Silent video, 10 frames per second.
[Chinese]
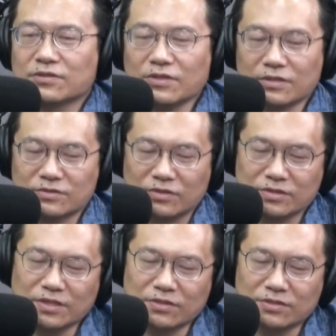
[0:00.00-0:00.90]
以就是
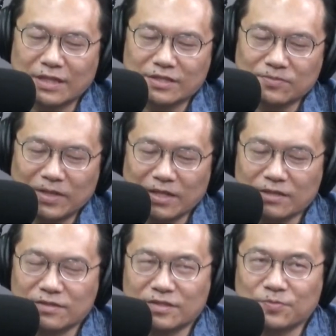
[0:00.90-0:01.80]
即就是咱即摆
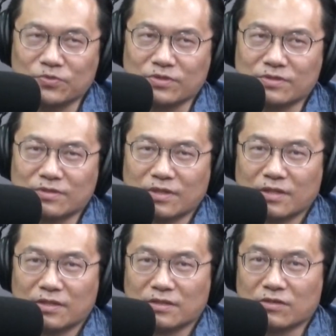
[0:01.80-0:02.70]
即本，
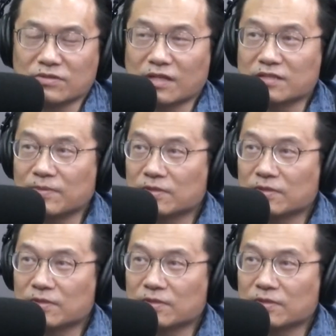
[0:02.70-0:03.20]
你讲当时要出